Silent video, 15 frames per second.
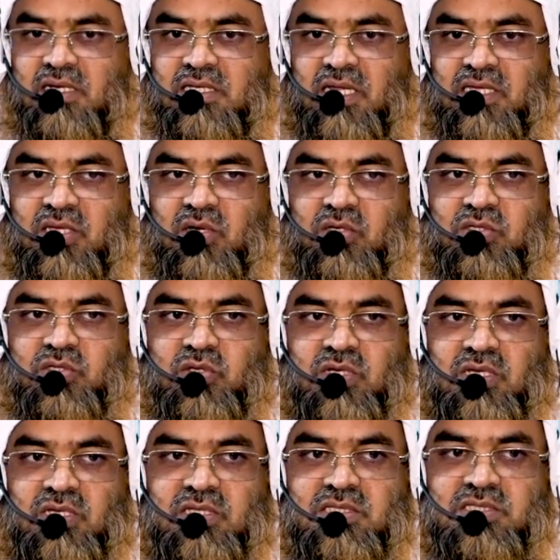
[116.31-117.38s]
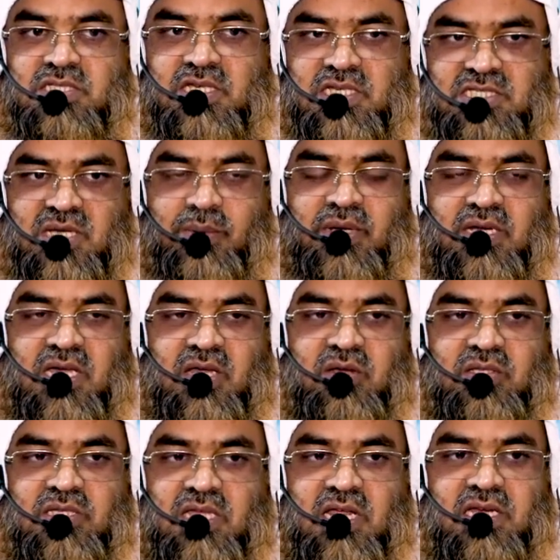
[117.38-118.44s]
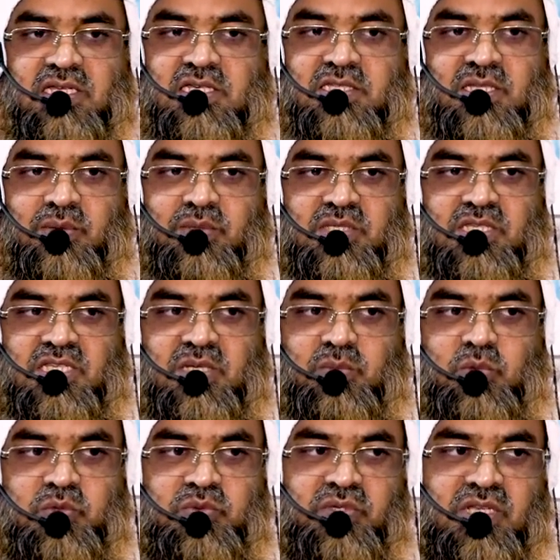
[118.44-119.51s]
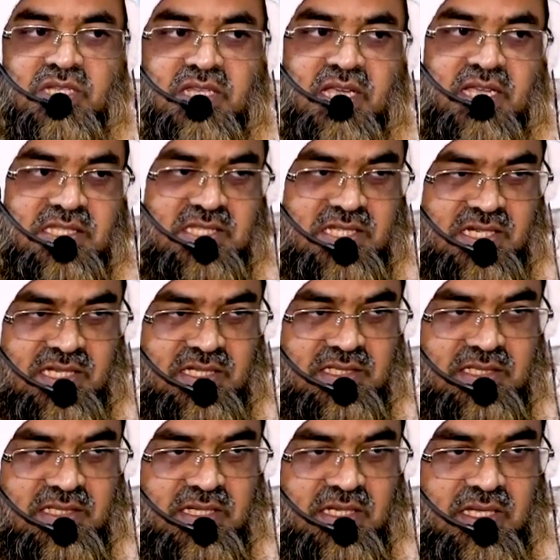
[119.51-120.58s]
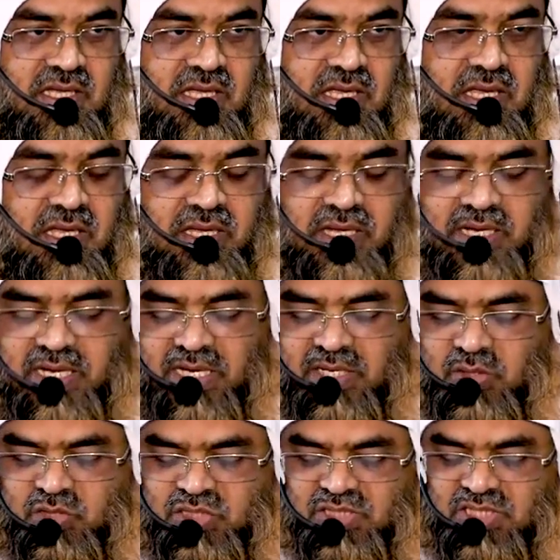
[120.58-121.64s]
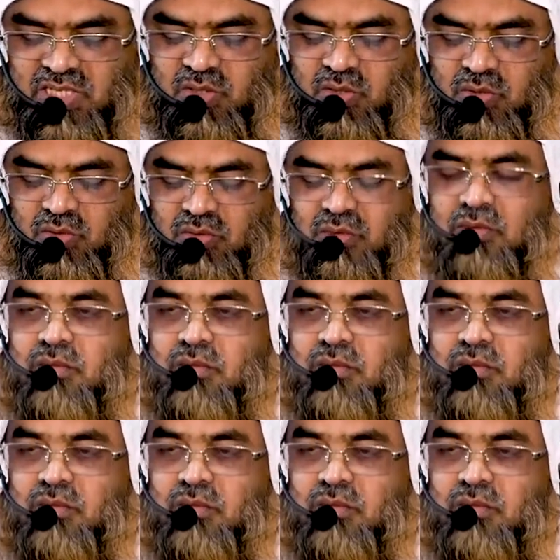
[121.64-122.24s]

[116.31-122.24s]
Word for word: তাদের অন্তরে ছেয়ে যাওয়ার কারণে তারা আর কিতাবের দিকে মুখ ফিরিয়ে তাকাচ্ছে না কেন সেটা হল